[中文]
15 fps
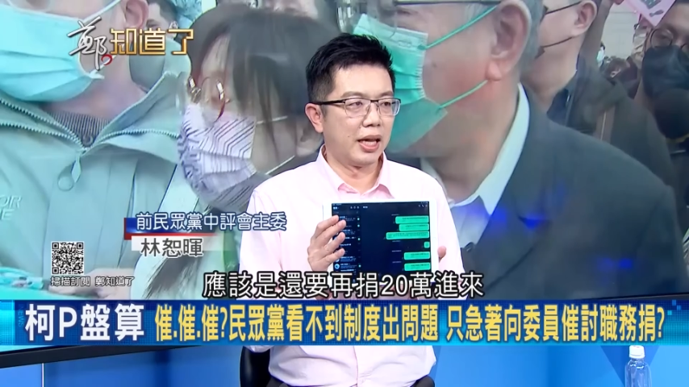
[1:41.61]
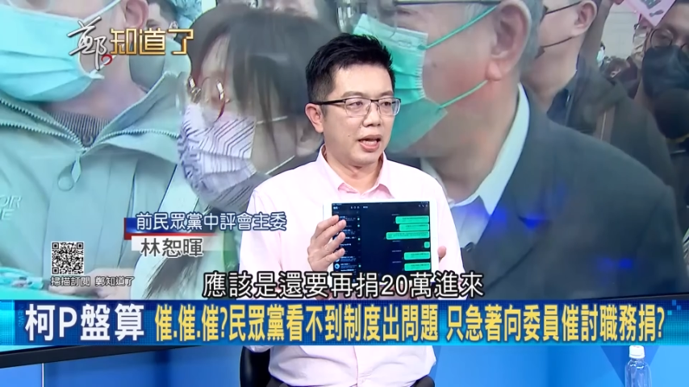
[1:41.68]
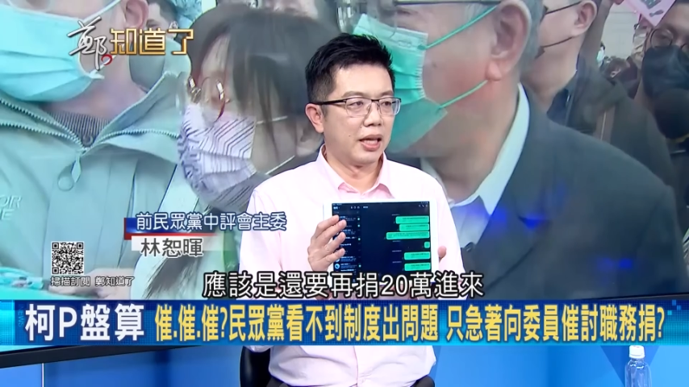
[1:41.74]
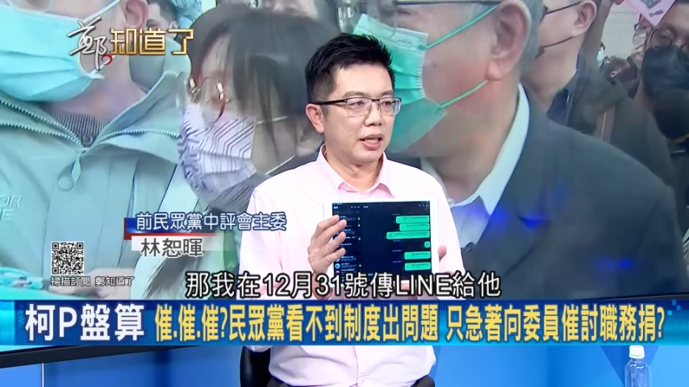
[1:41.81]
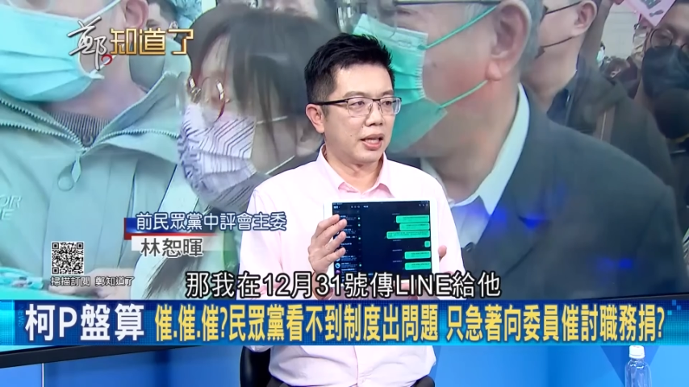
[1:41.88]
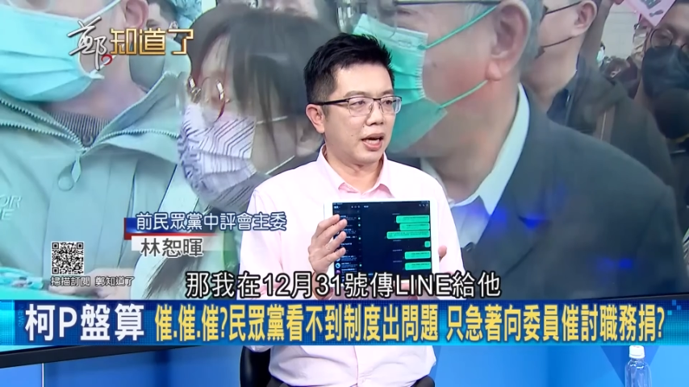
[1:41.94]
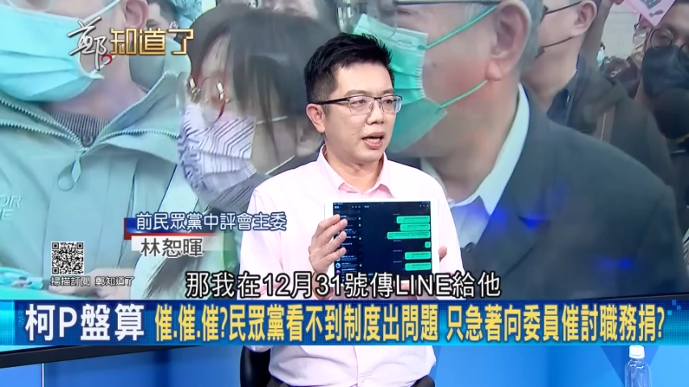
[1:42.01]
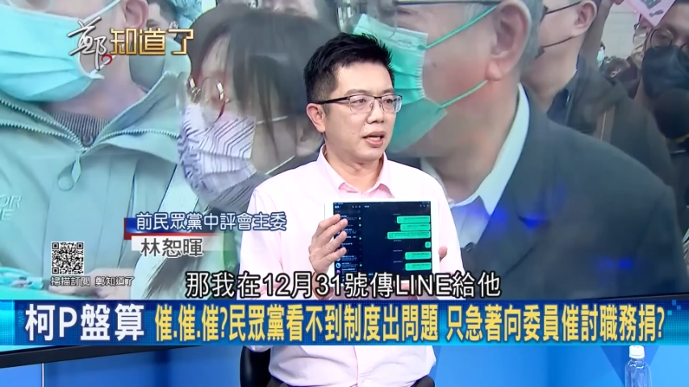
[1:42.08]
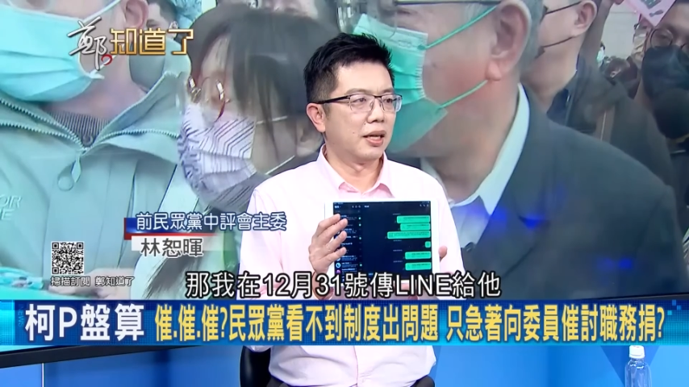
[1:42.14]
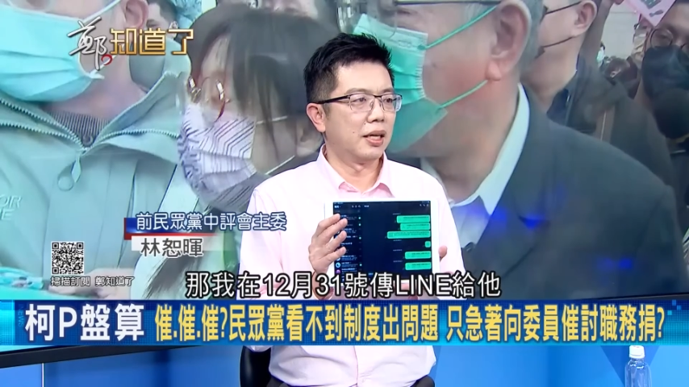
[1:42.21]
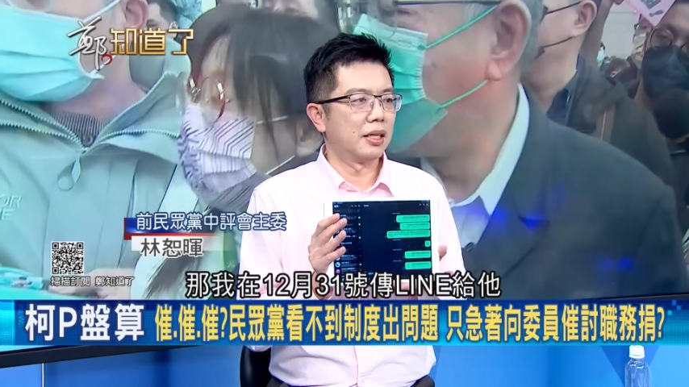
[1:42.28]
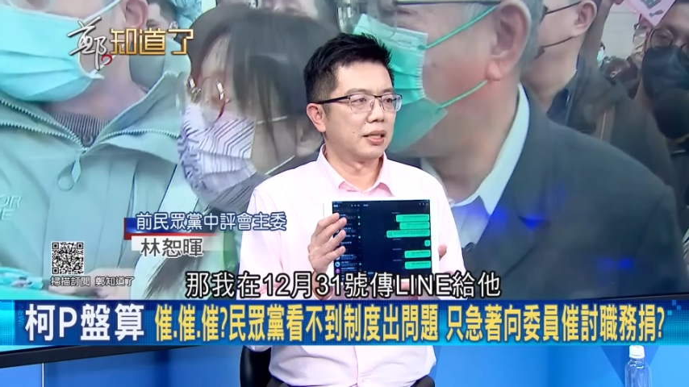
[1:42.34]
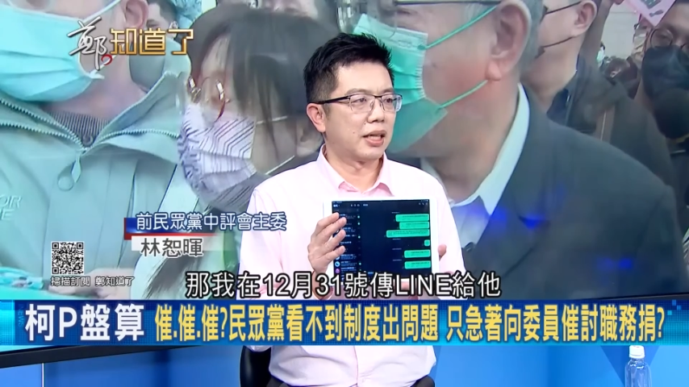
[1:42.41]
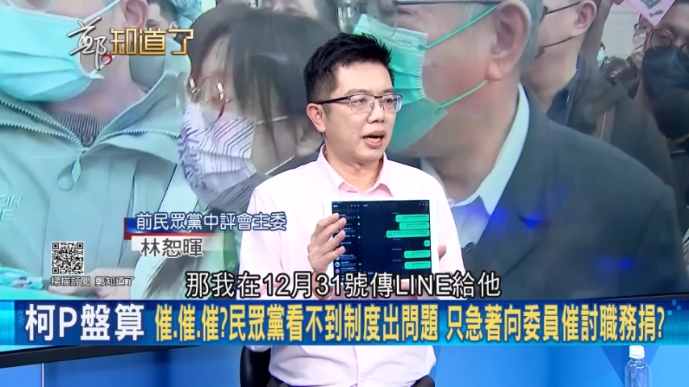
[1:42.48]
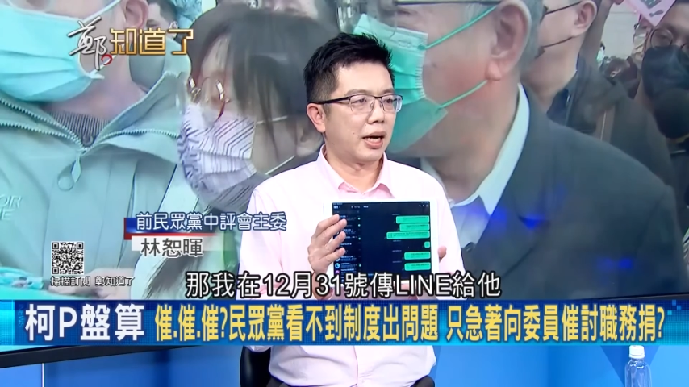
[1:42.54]
嗯嗯、那
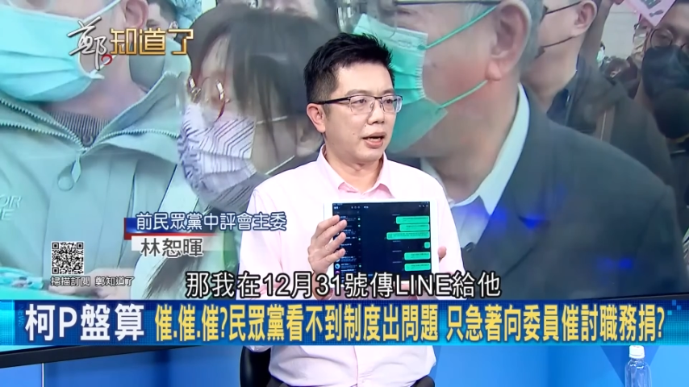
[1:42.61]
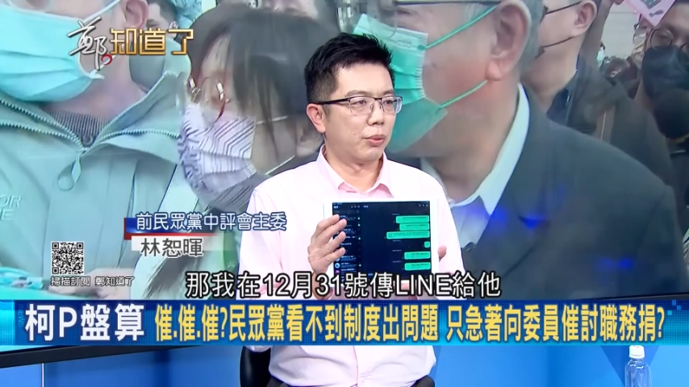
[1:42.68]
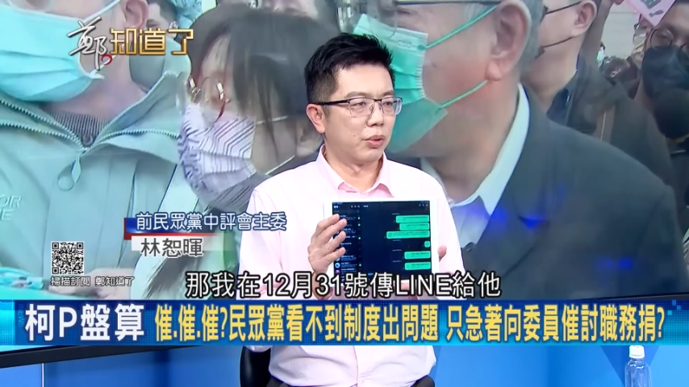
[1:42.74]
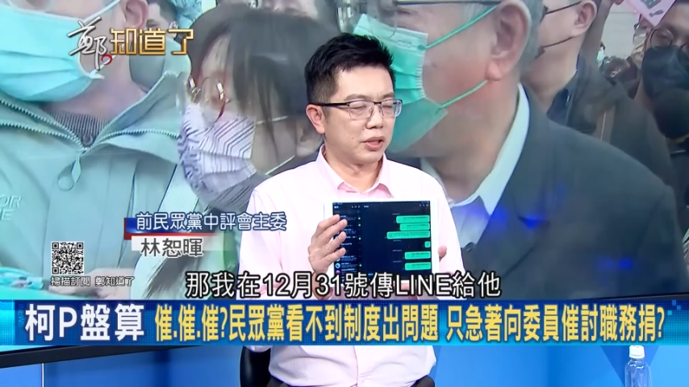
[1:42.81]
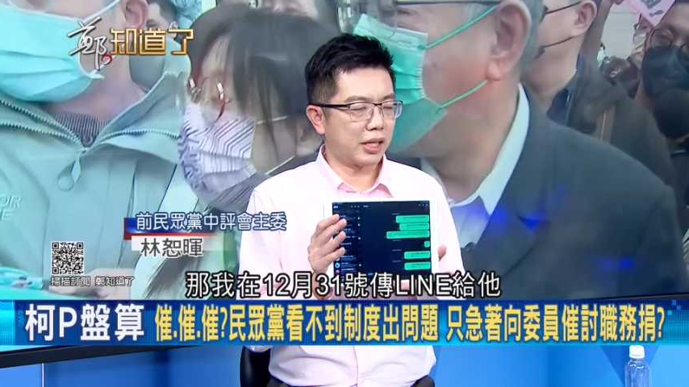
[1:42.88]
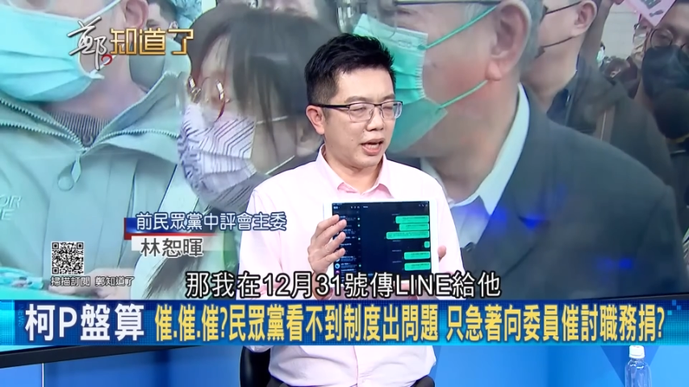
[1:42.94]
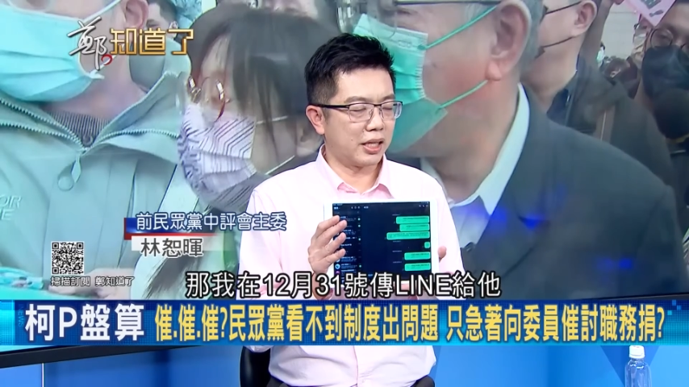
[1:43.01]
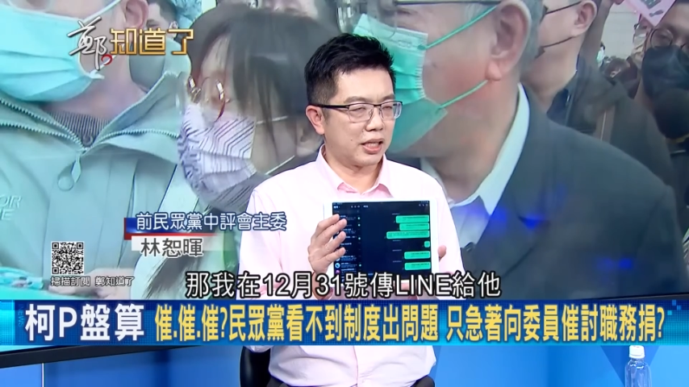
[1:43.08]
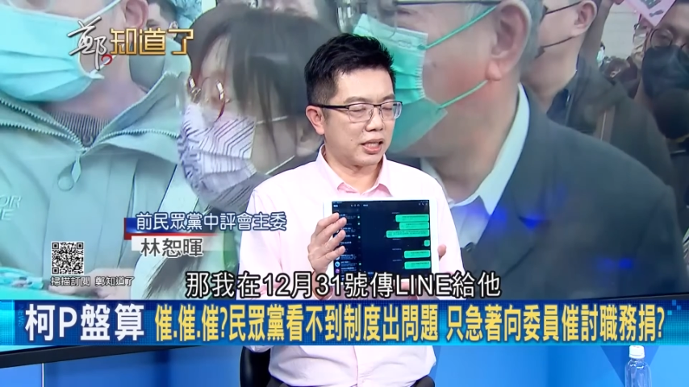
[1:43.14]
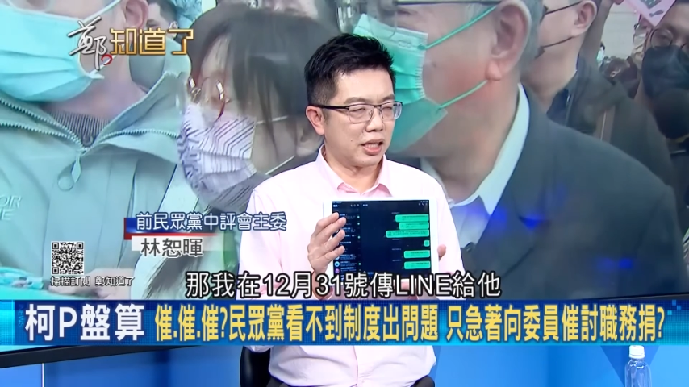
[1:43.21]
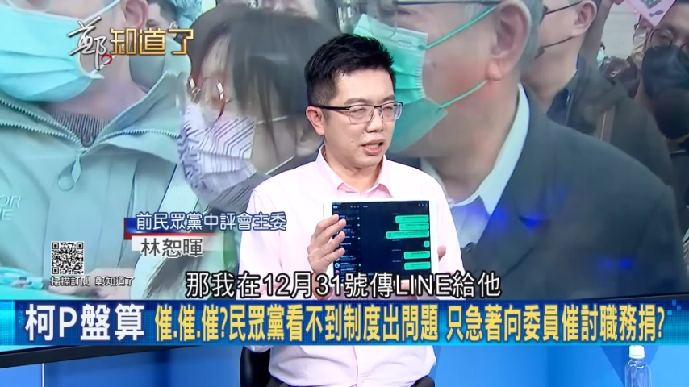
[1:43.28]
他我在十